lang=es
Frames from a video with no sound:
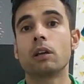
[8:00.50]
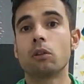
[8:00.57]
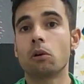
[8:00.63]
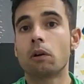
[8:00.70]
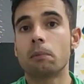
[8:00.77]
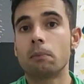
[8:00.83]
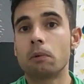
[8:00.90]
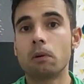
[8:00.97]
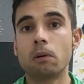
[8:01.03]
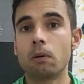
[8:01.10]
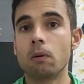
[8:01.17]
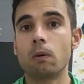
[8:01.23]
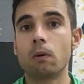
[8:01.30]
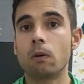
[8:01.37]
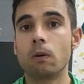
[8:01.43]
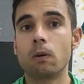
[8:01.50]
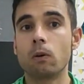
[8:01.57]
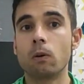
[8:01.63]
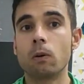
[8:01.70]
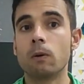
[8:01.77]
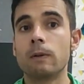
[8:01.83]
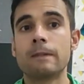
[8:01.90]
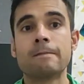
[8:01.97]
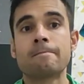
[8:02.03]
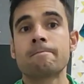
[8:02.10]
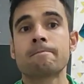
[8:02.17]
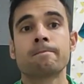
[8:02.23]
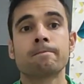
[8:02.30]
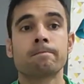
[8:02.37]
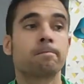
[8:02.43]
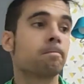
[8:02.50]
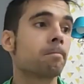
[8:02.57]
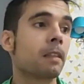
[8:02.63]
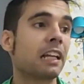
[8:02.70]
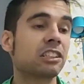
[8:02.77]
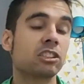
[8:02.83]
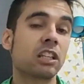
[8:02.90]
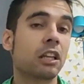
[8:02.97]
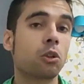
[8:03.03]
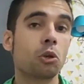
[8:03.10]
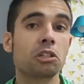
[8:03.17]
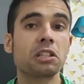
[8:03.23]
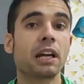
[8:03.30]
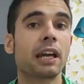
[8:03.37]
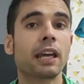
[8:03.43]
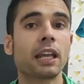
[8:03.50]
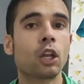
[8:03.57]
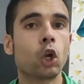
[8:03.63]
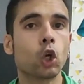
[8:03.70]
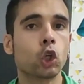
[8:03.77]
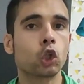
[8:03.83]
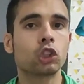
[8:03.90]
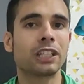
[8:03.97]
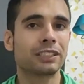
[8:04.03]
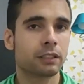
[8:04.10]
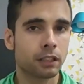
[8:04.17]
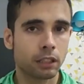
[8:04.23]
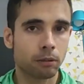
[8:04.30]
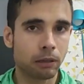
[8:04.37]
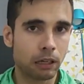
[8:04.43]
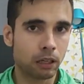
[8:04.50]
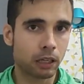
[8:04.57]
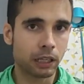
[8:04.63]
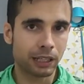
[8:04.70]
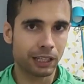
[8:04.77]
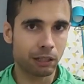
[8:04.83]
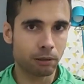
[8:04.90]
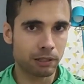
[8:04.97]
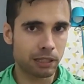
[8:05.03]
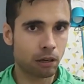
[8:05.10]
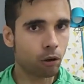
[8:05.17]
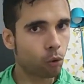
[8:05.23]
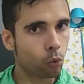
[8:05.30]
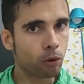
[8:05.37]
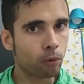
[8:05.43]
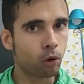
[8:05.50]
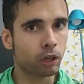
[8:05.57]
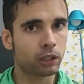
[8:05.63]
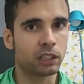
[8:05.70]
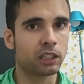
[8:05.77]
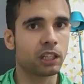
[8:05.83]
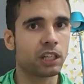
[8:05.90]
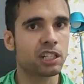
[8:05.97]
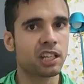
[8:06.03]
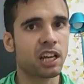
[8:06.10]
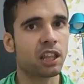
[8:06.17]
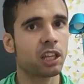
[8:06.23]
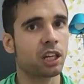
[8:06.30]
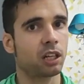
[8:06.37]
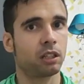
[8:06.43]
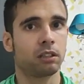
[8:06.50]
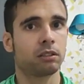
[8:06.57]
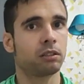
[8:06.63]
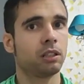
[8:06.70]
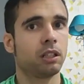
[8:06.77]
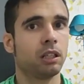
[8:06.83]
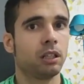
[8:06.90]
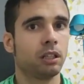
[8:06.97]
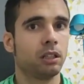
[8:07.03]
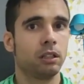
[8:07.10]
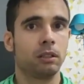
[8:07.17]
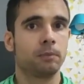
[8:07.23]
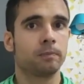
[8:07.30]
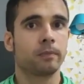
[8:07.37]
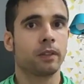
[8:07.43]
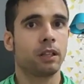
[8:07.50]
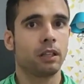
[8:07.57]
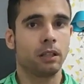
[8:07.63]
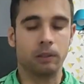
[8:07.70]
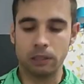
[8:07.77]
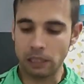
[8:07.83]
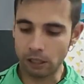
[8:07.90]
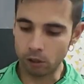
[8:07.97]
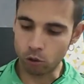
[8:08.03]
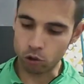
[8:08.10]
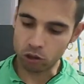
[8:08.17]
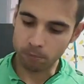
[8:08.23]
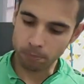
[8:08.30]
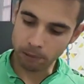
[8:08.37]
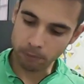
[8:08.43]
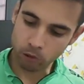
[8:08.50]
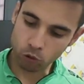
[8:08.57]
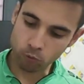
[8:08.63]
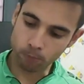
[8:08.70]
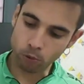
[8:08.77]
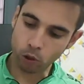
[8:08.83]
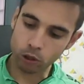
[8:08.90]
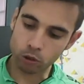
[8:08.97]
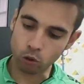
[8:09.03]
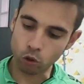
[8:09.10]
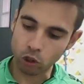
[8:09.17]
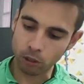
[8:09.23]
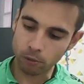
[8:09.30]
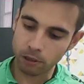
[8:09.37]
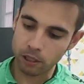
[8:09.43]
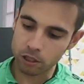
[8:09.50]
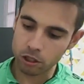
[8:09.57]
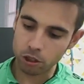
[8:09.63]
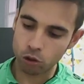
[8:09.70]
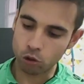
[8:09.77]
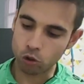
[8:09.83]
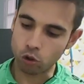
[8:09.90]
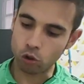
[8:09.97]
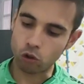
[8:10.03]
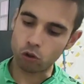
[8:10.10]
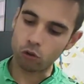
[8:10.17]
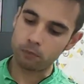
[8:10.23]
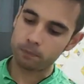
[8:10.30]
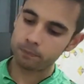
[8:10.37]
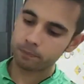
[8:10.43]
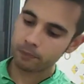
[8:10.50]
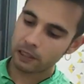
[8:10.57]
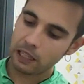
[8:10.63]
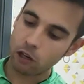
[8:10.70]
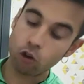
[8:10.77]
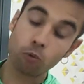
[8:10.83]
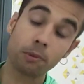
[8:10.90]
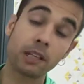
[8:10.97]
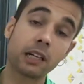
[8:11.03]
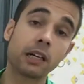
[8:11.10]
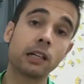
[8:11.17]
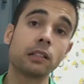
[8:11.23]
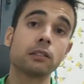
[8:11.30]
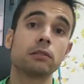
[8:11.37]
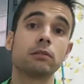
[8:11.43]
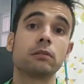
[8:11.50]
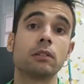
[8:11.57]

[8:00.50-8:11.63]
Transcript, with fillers: He ido como... La sensación esa que no notas que, que llevas algo nuevo que ya tienes que hacer. Ya digo, simplemente un poquito lo que viene siendo la gómica